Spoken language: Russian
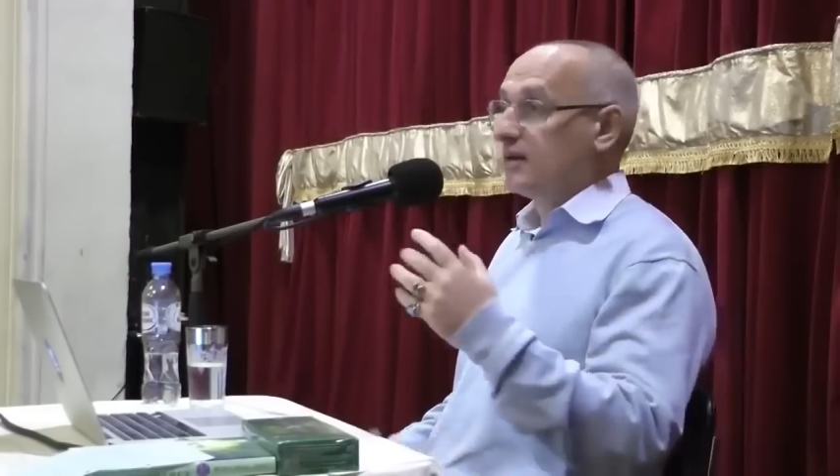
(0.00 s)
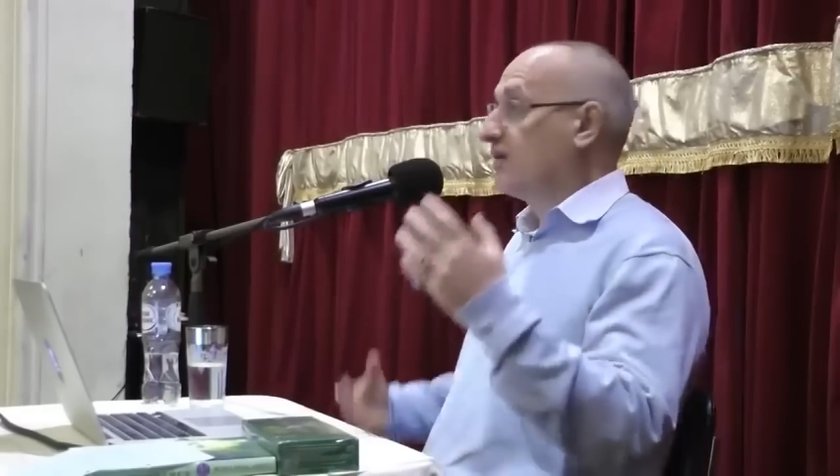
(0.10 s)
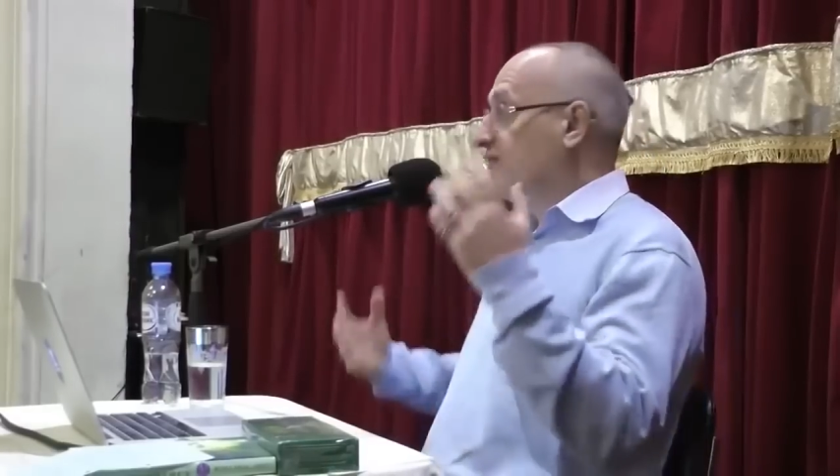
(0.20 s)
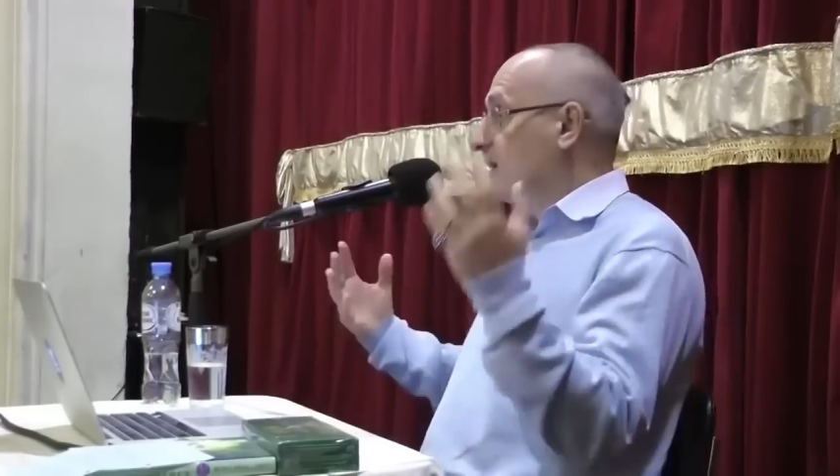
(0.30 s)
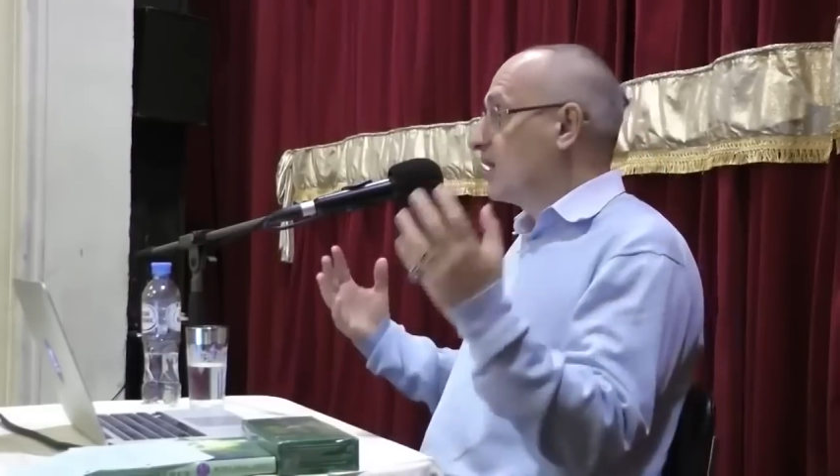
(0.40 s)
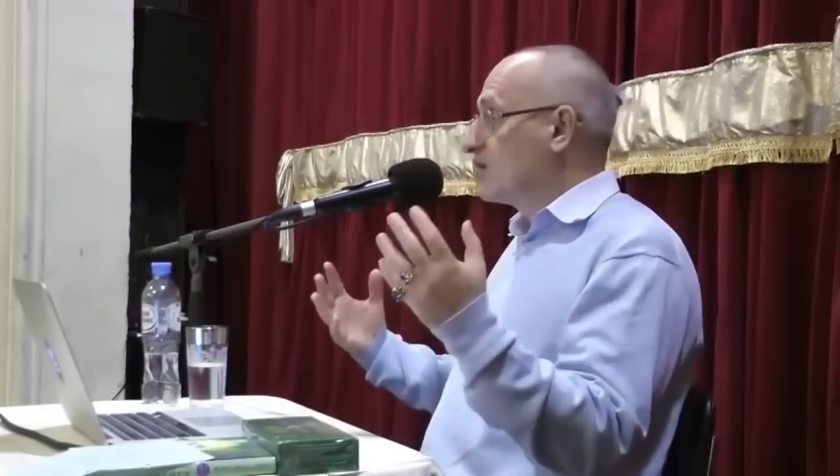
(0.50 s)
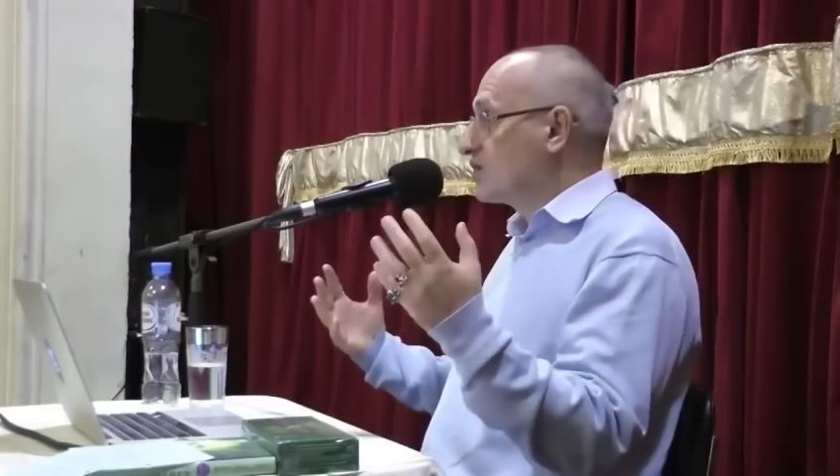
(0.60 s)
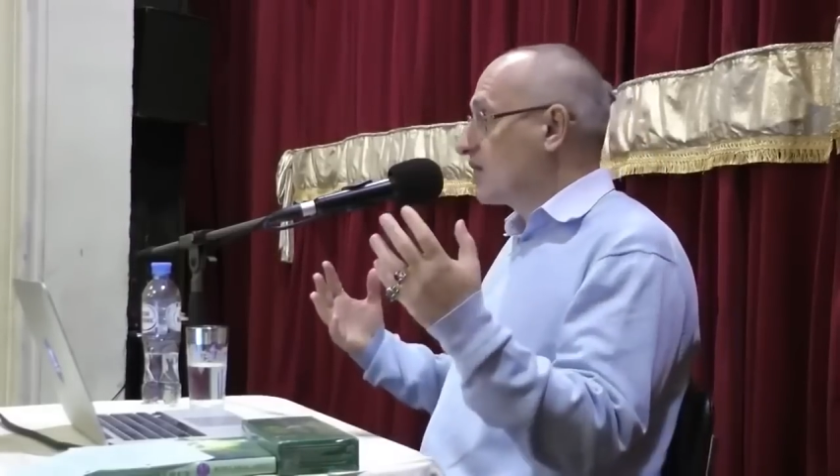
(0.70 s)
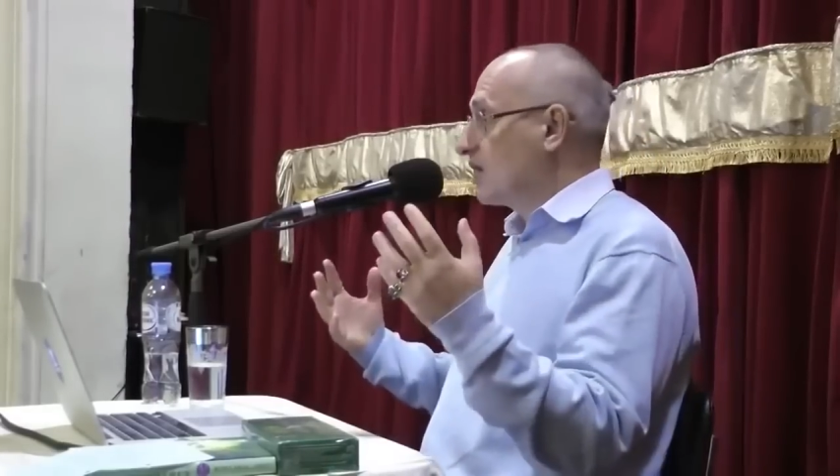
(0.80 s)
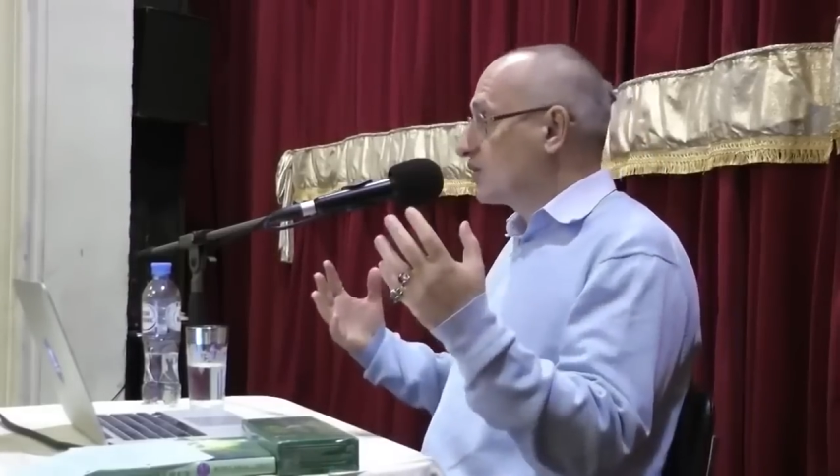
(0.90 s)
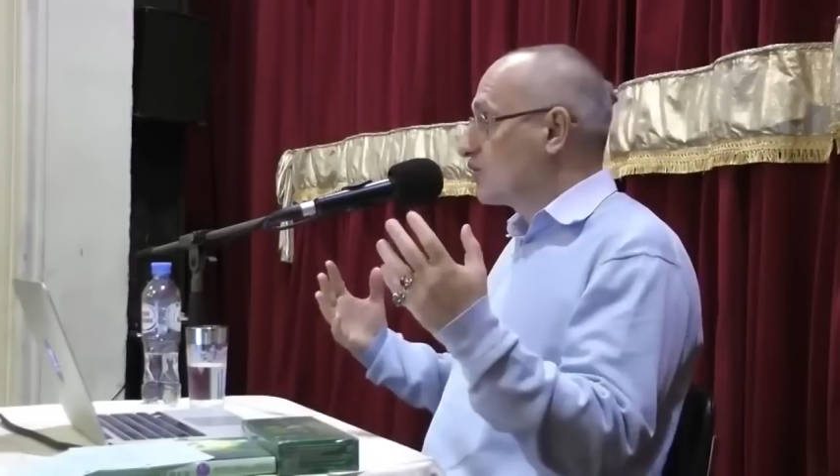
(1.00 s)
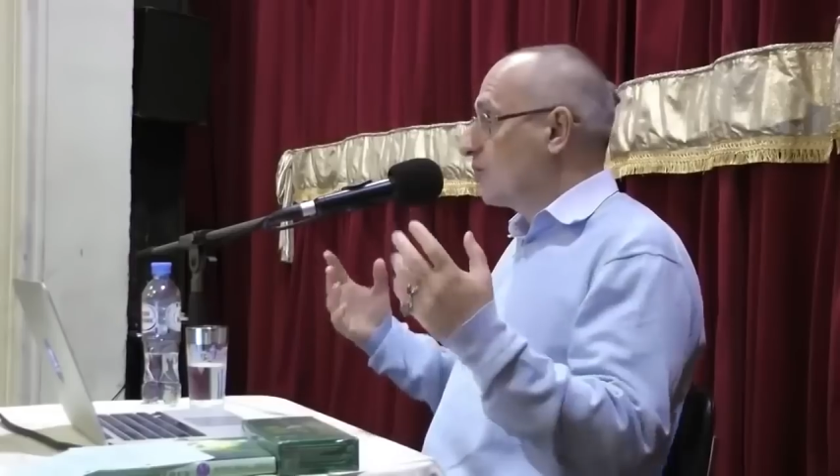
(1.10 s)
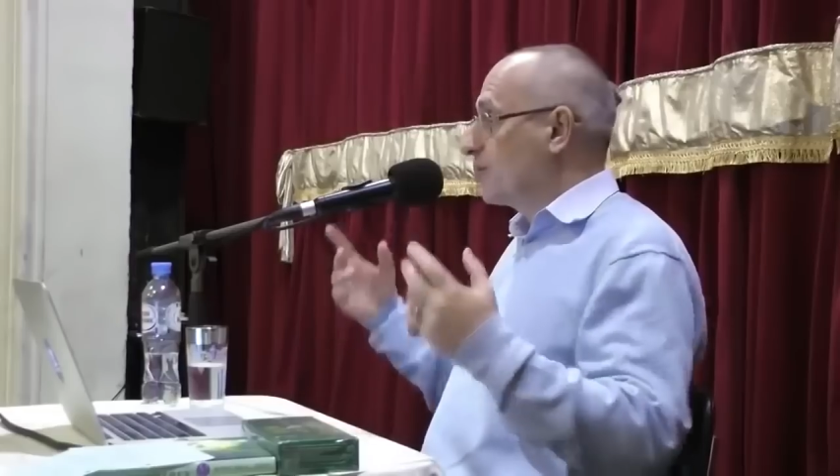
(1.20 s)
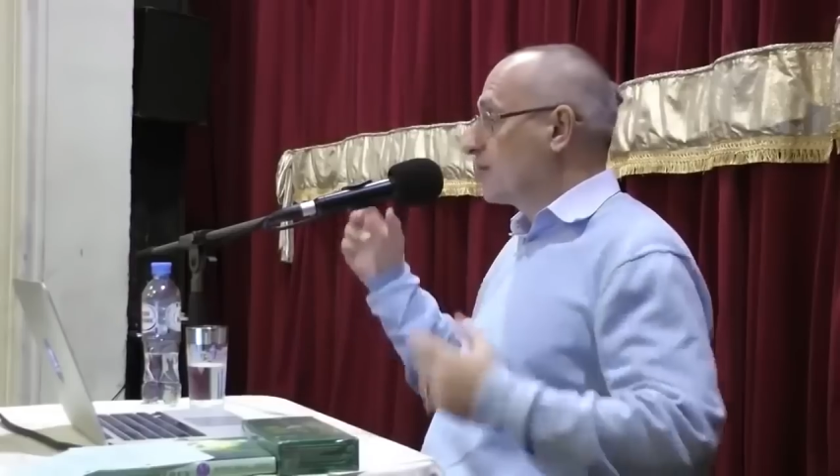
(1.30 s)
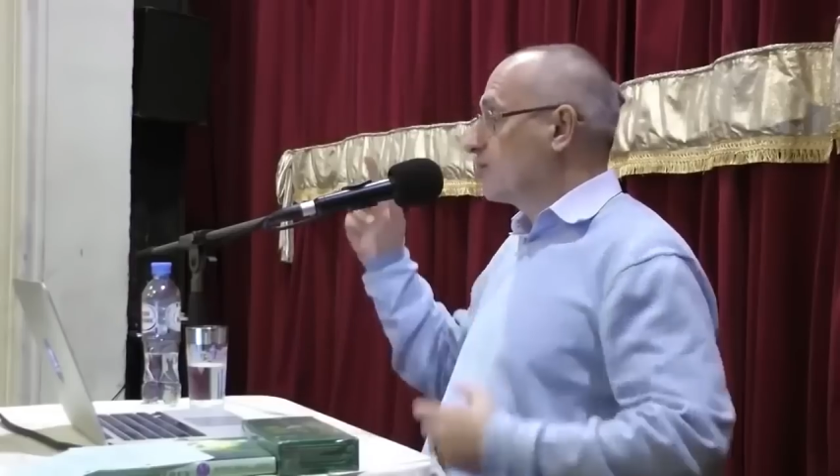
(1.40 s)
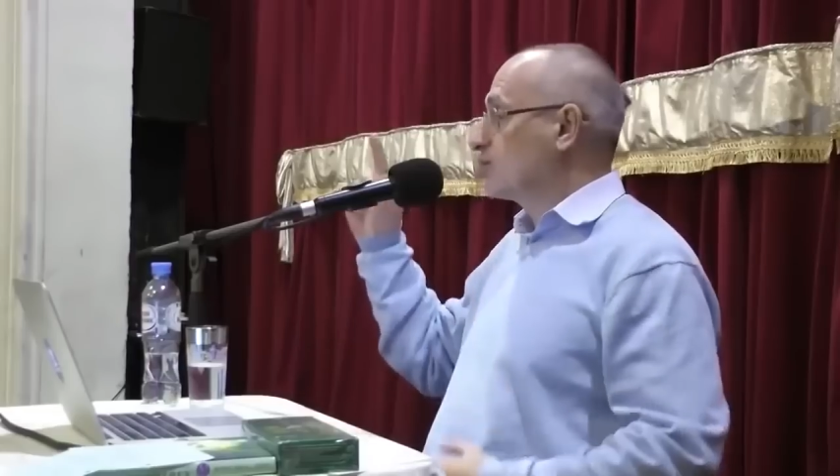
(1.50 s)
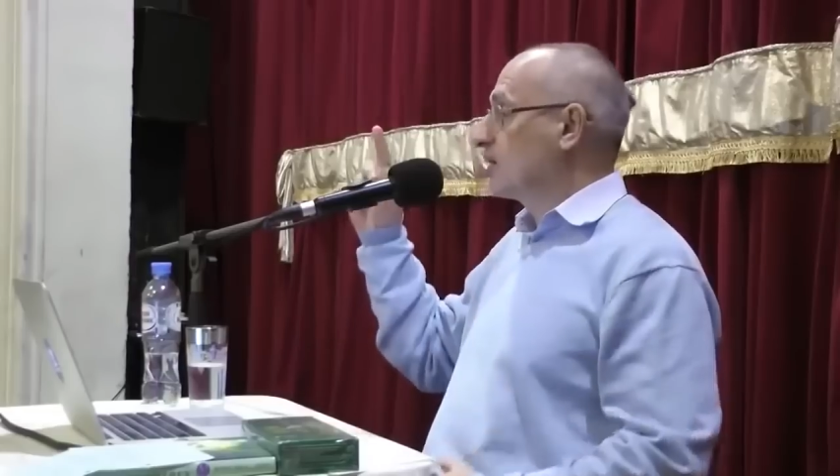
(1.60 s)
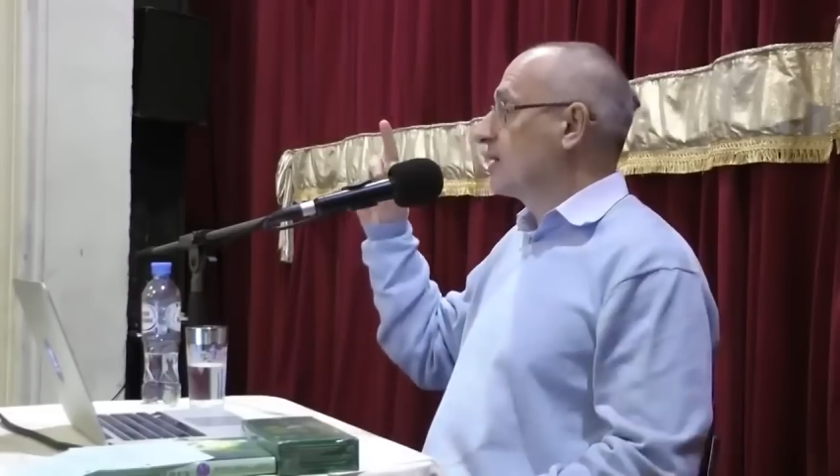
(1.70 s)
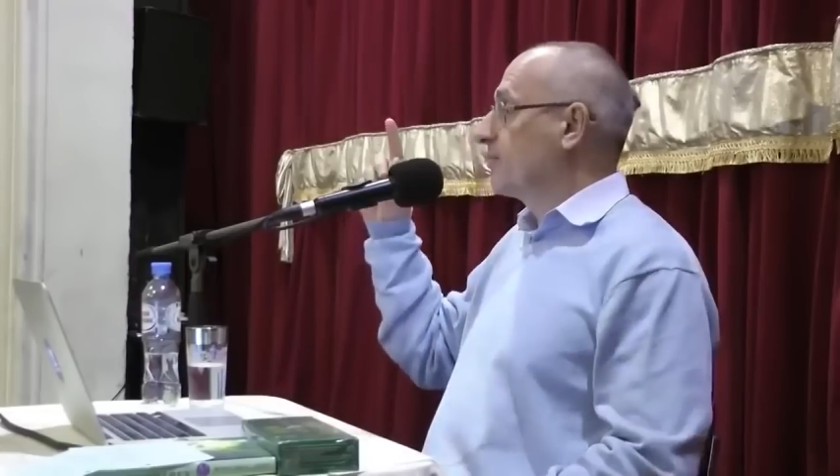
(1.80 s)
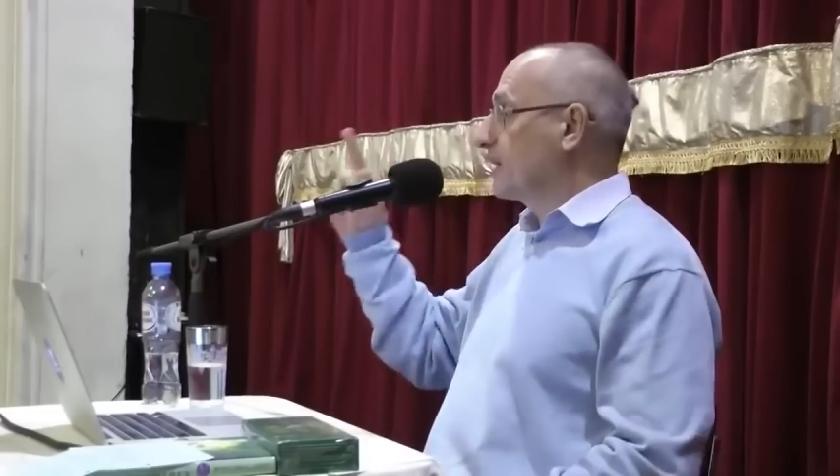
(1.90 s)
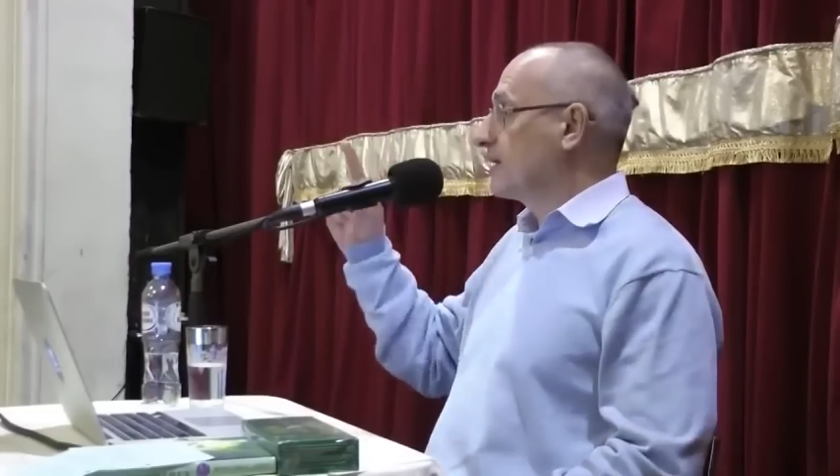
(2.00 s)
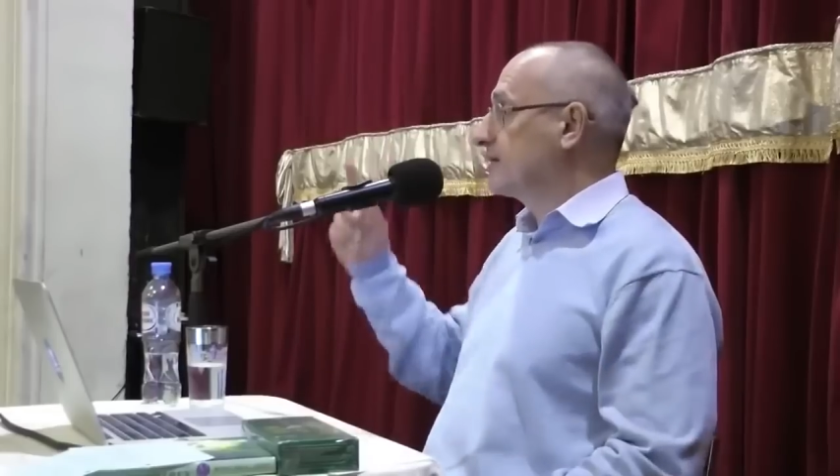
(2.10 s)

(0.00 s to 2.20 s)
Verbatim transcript: ты выглядишь хорошо, потому что ты